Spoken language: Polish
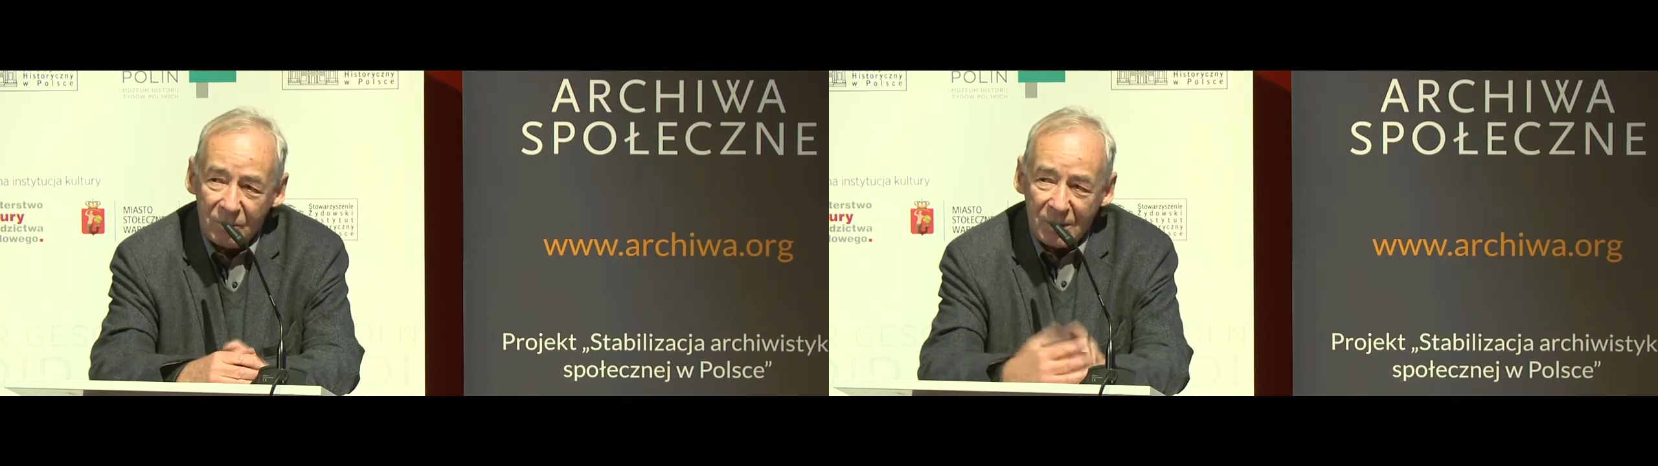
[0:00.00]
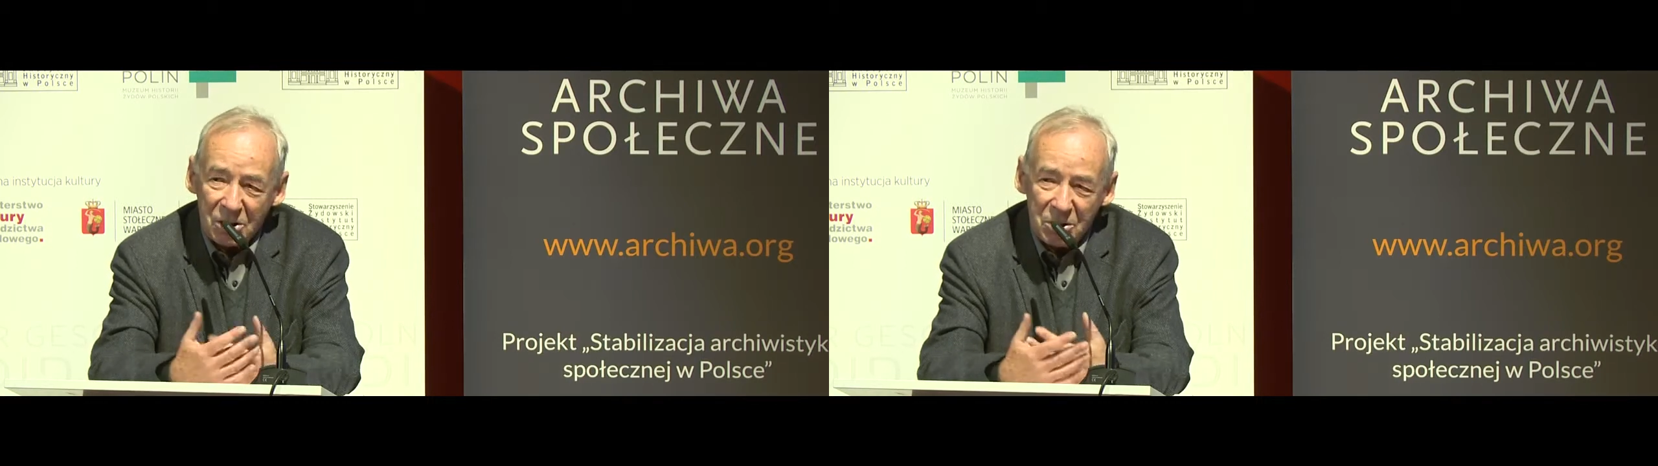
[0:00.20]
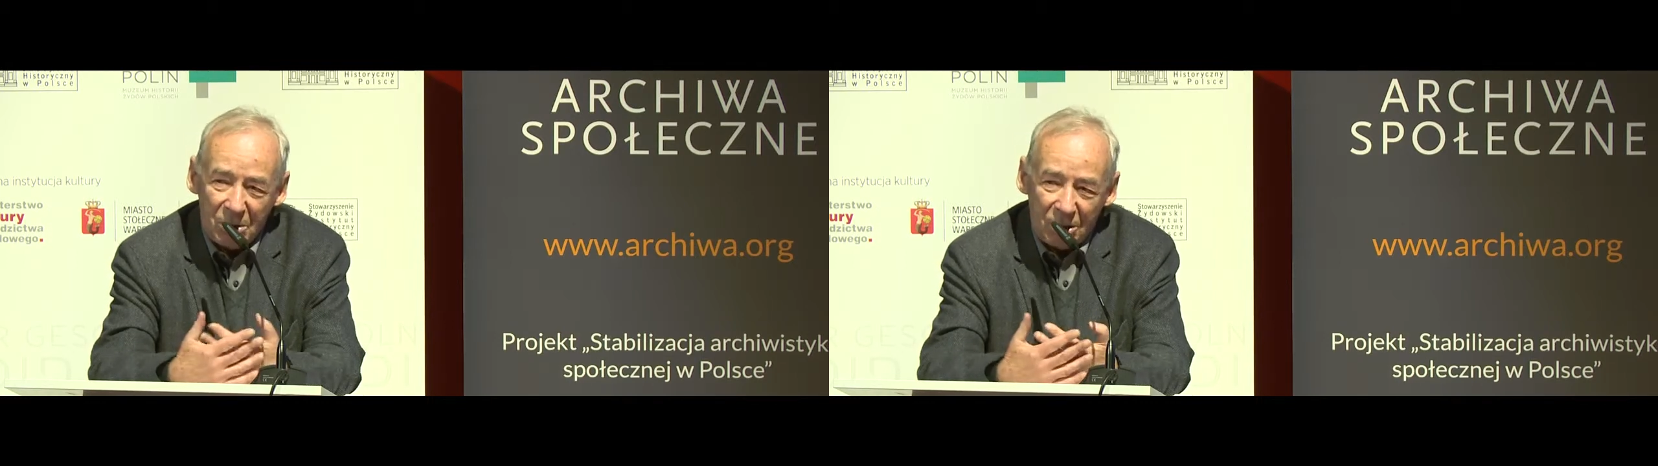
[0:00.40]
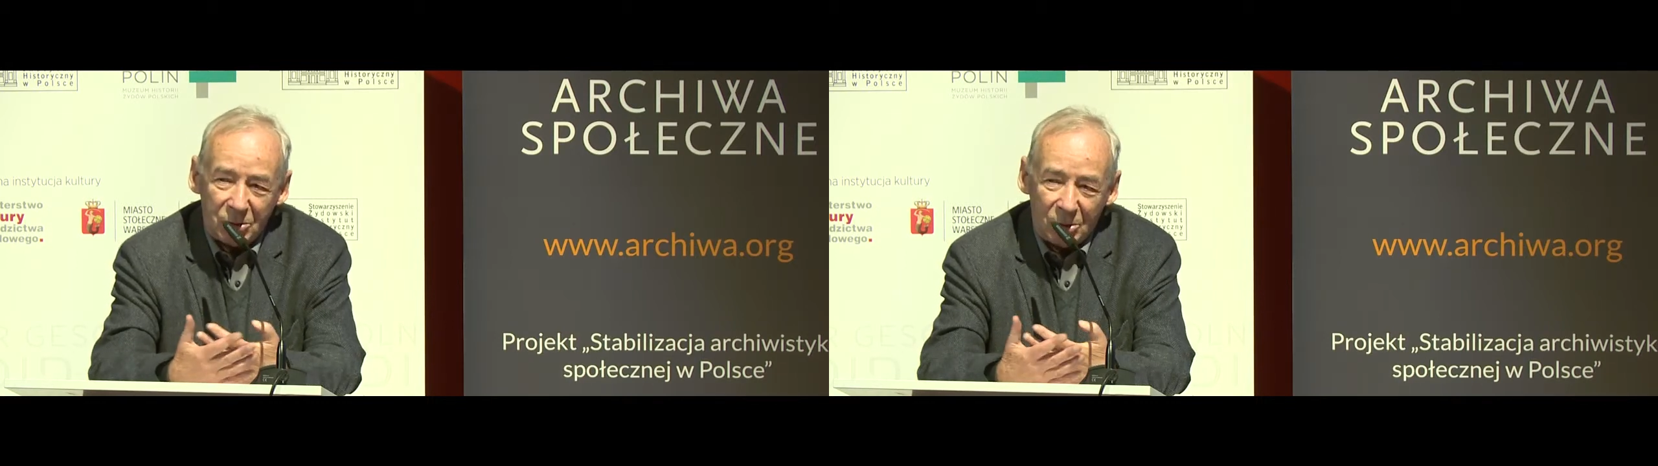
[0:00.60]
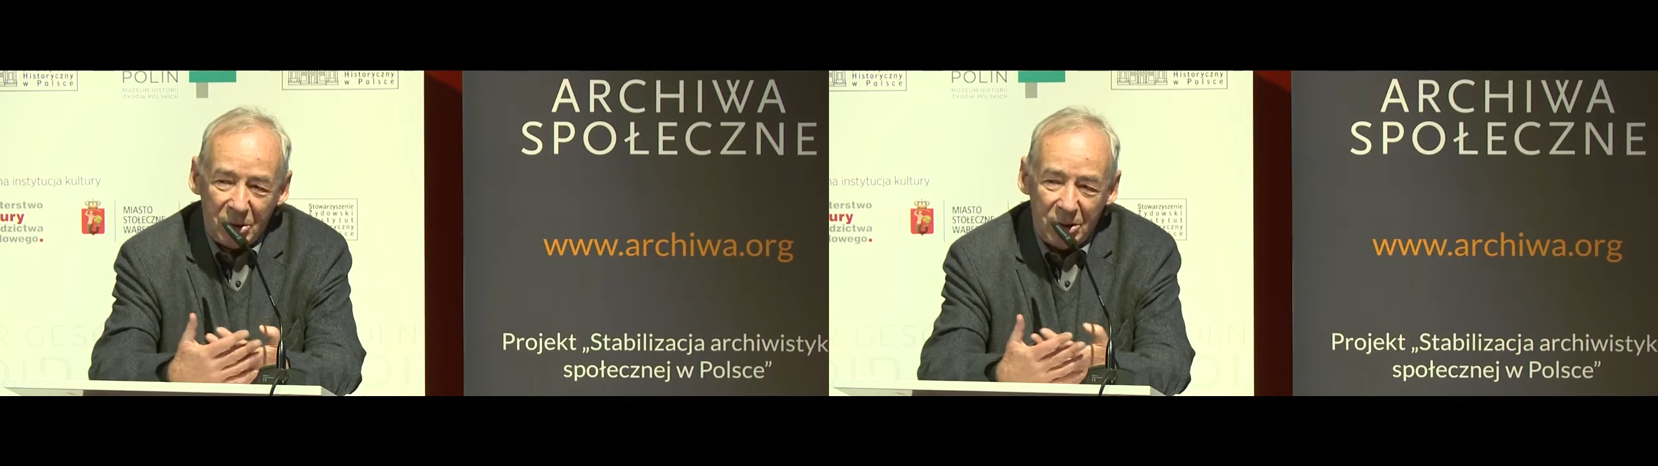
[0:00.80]
także to,
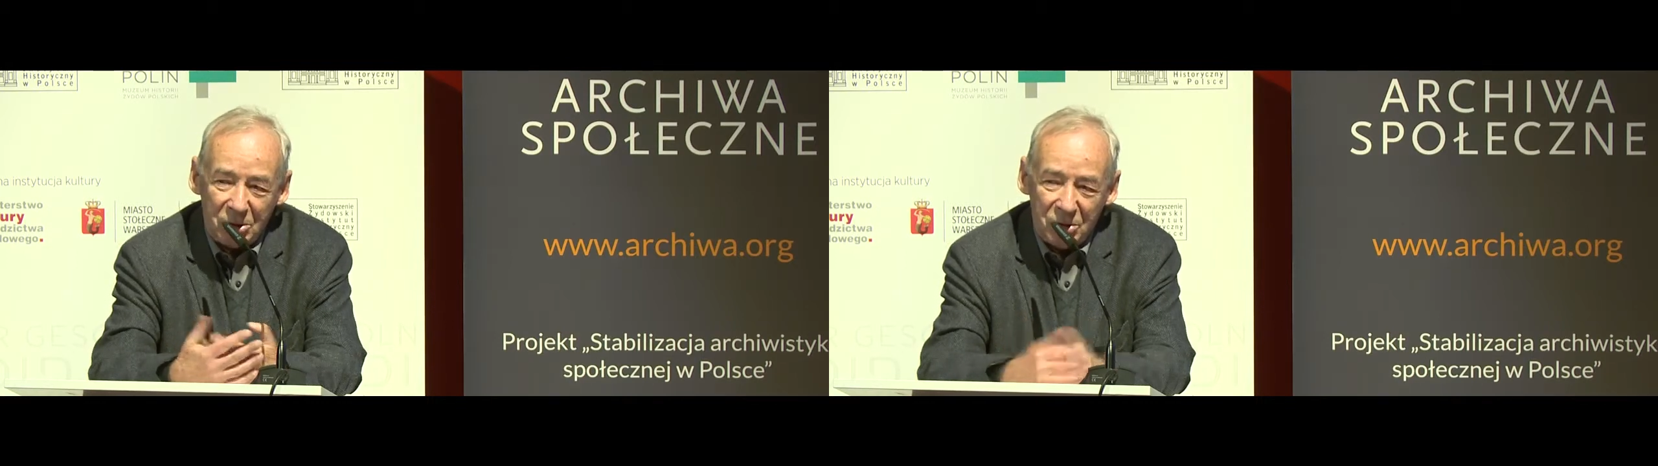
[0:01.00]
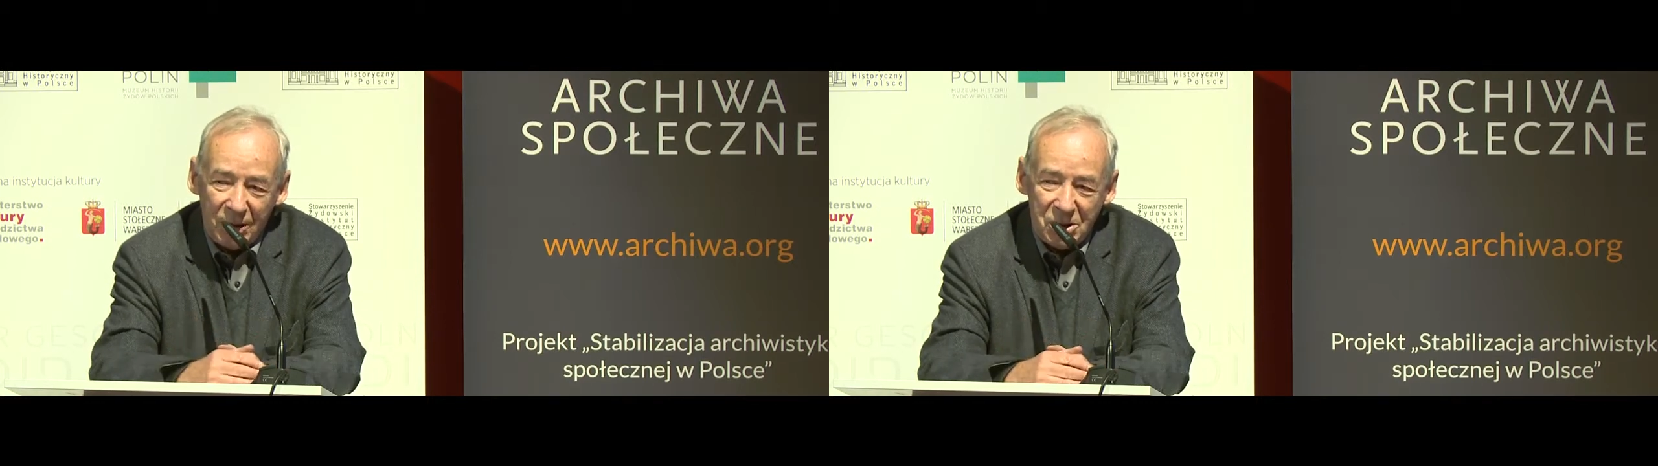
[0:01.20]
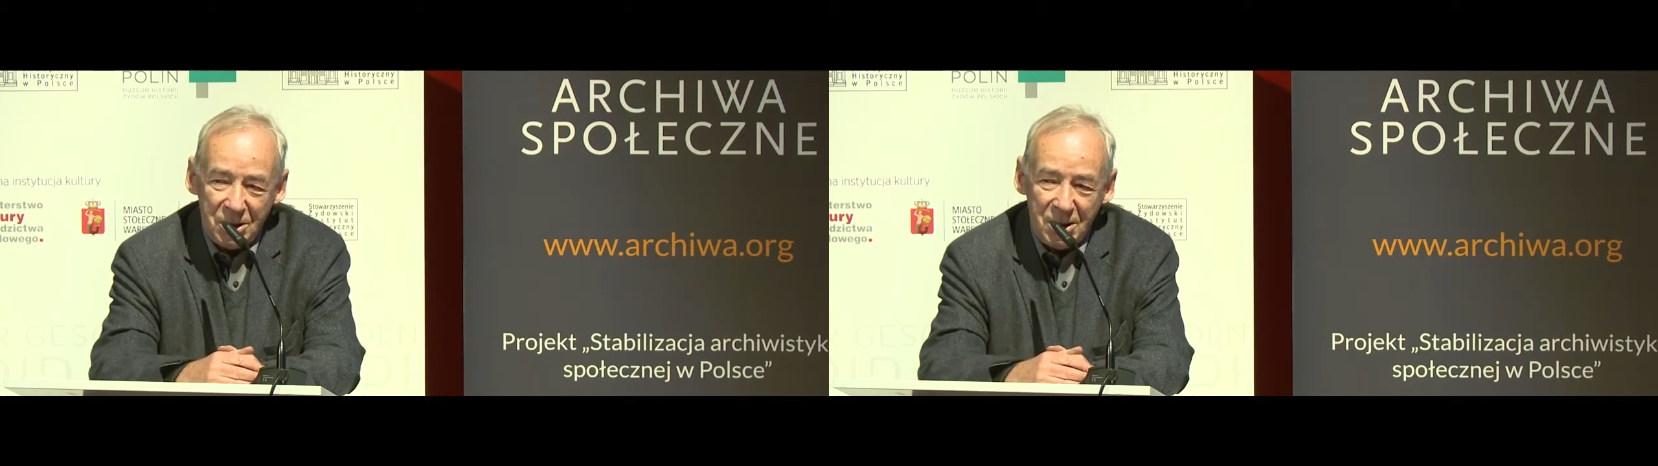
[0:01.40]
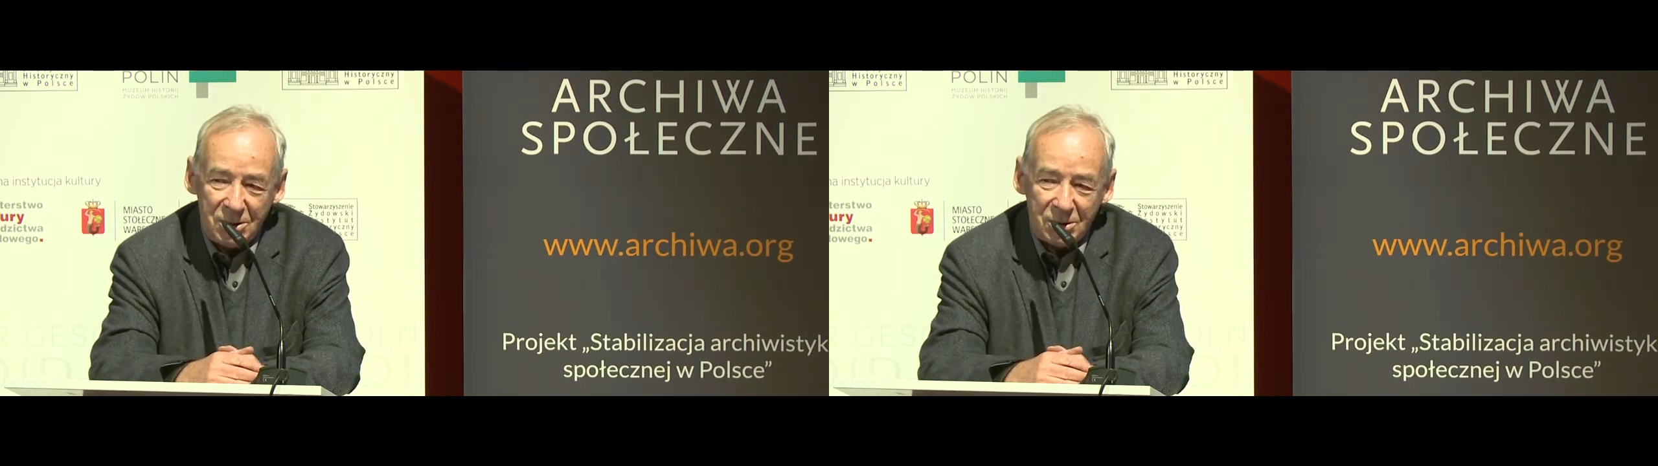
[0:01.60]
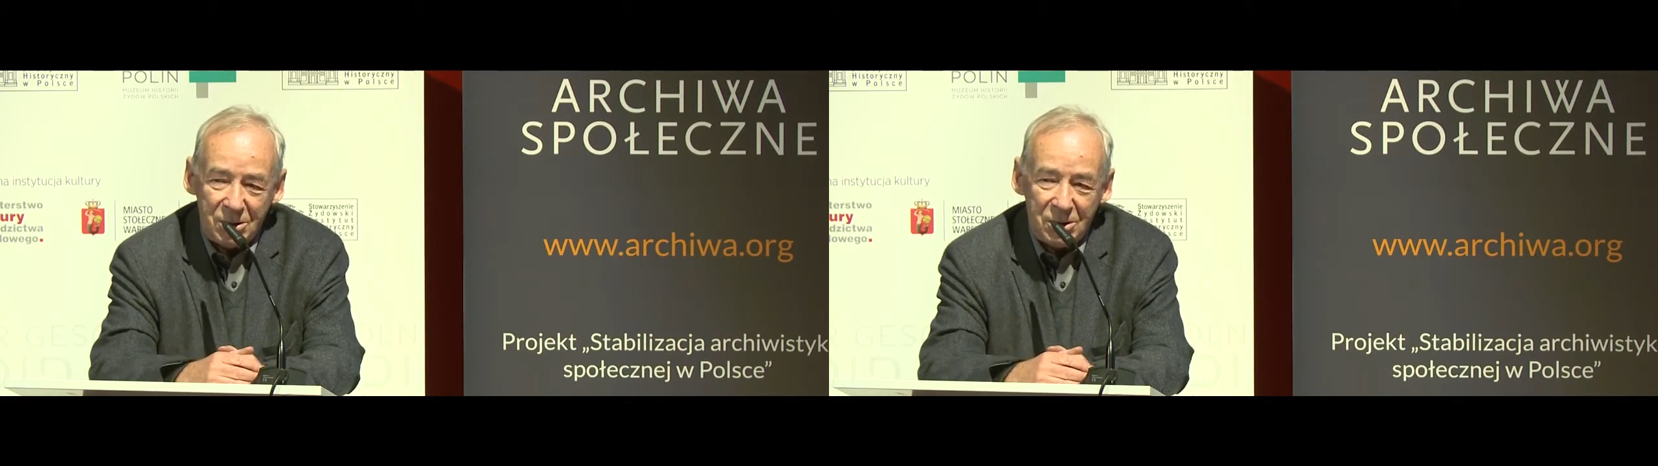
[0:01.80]
to moje doświadczenie
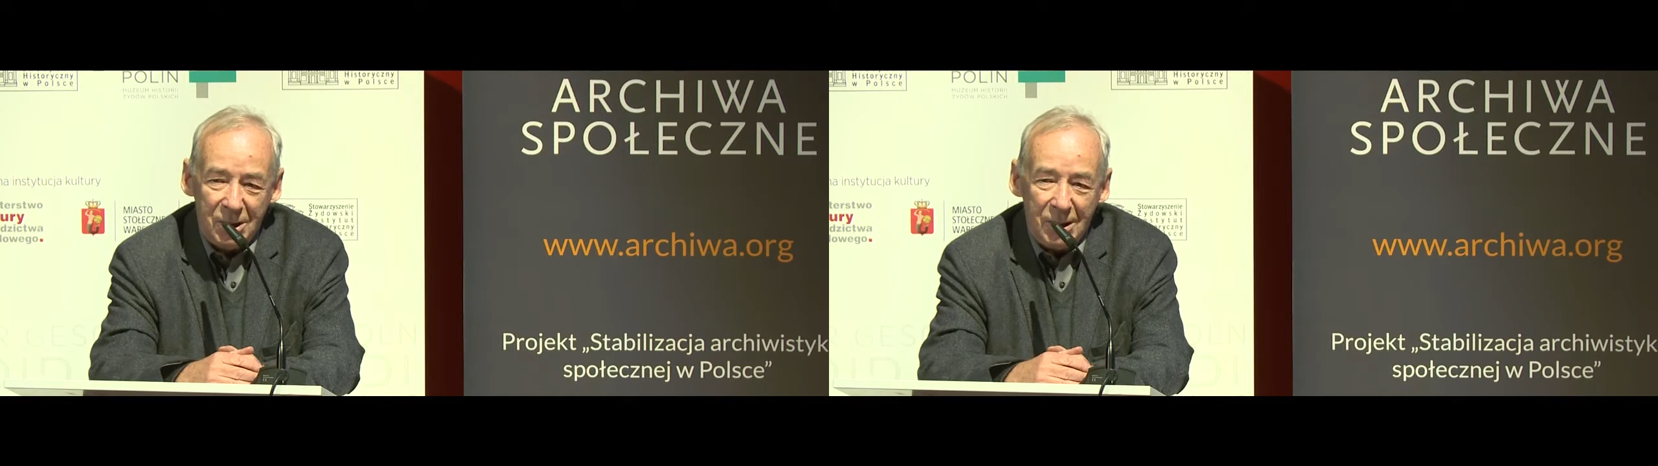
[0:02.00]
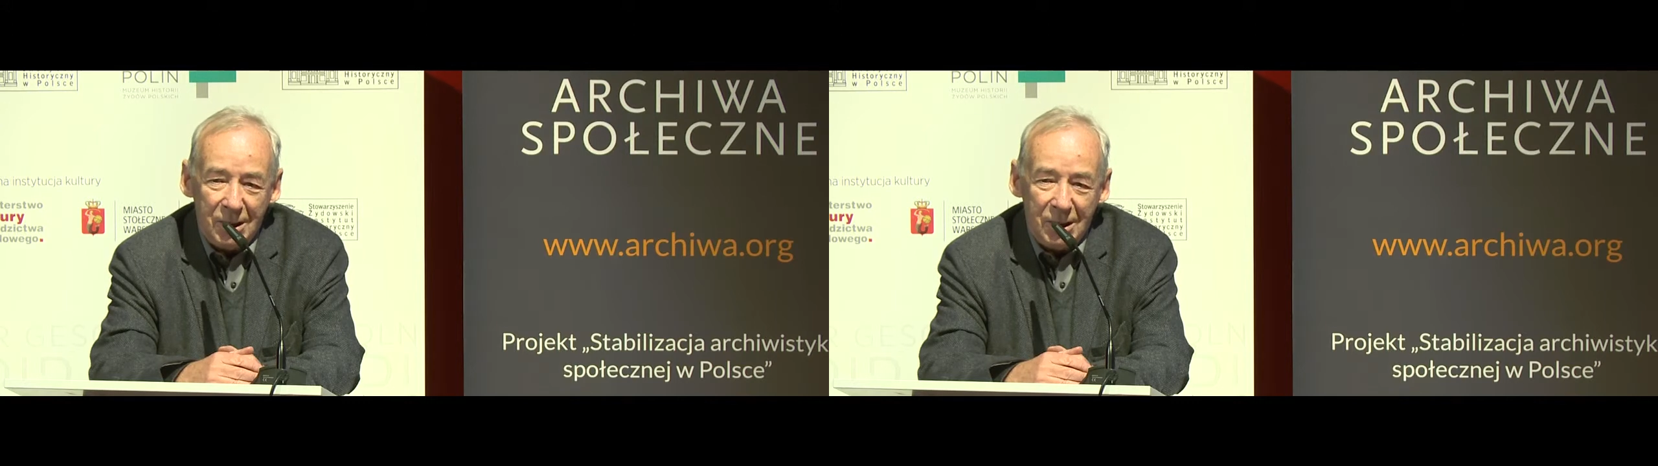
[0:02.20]
jest dosyć,